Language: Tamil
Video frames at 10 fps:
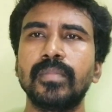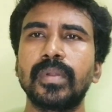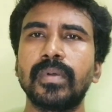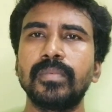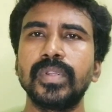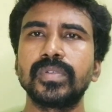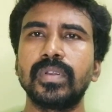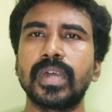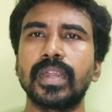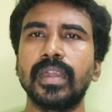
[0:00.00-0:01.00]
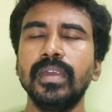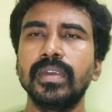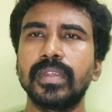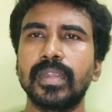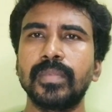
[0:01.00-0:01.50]
மறுபடியும் அப்படின்னு சொன்னாங்கன்னா
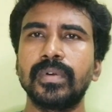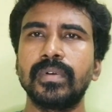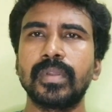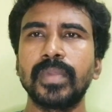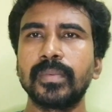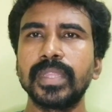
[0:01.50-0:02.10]
நம்ம நம்மகிட்ட